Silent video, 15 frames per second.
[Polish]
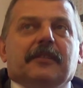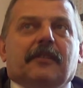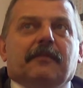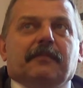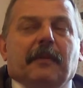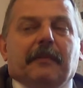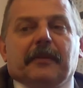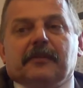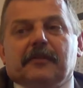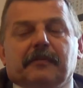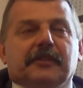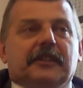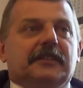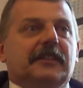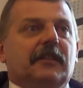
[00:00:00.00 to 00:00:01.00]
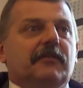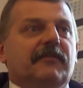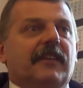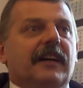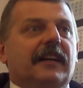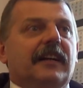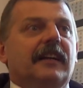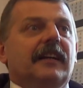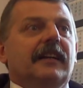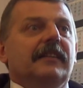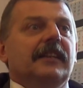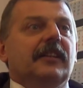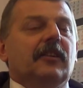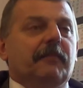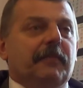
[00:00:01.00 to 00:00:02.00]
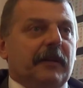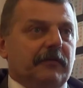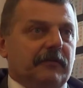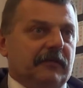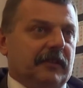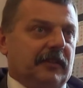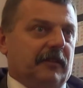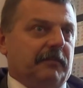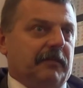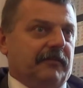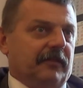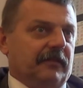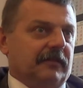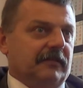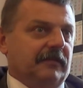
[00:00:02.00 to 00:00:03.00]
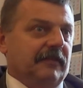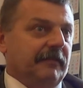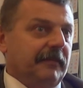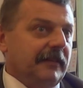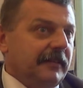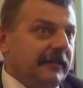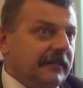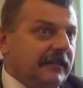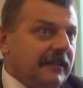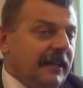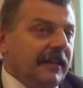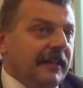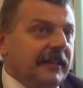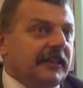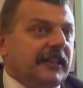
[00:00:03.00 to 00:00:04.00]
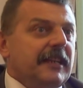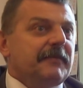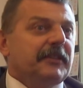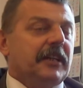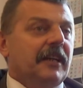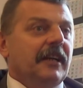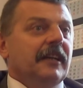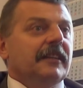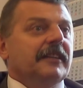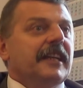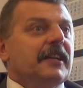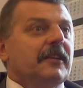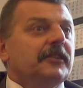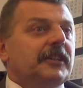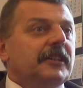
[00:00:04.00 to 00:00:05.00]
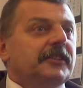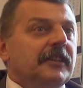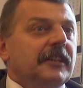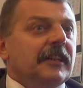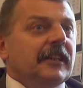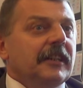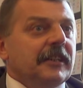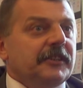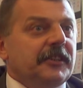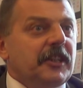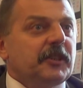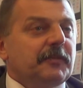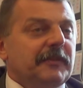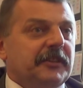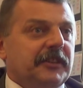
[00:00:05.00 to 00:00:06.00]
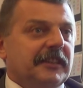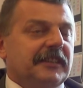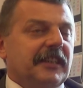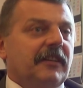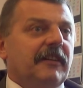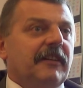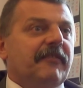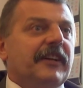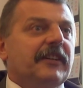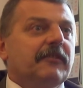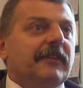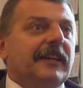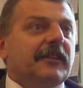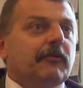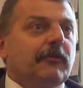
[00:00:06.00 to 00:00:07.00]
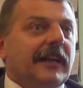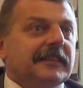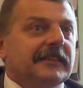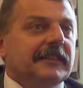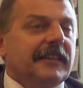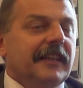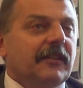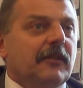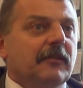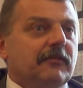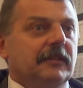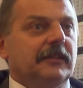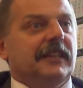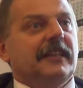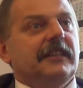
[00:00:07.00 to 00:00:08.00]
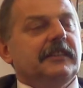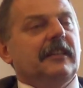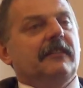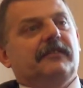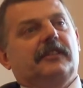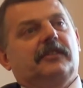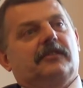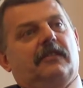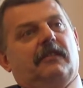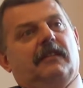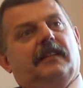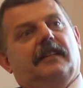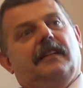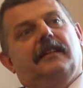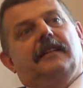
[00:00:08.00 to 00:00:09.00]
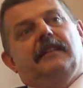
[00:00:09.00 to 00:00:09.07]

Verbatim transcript: tylko po prostu przez nieuwagę nie dopełnił tych obowiązków. Znaczy to I, te, I tym się, tego się, cieszmy się z tego efektu edukacyjnego, który zaistniał w tej szkole.